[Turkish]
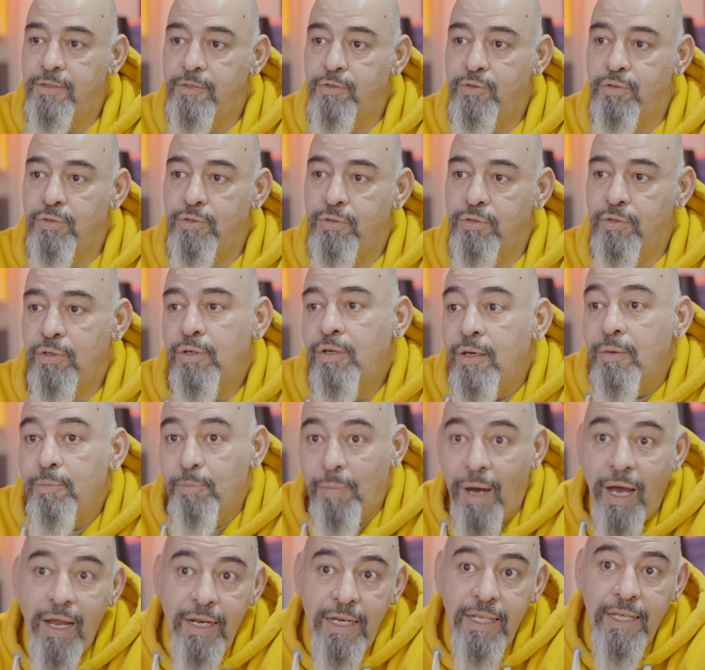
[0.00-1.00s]
Çünkü
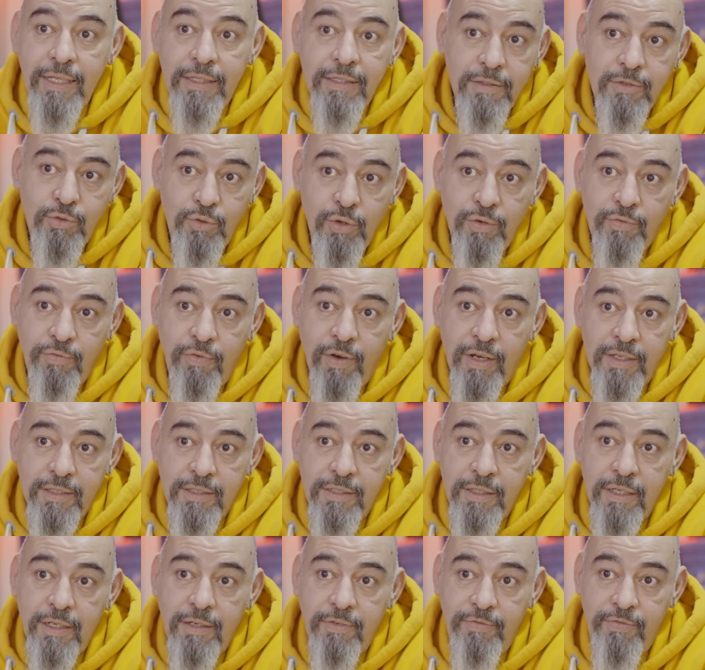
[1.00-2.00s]
maliyet çok fazla,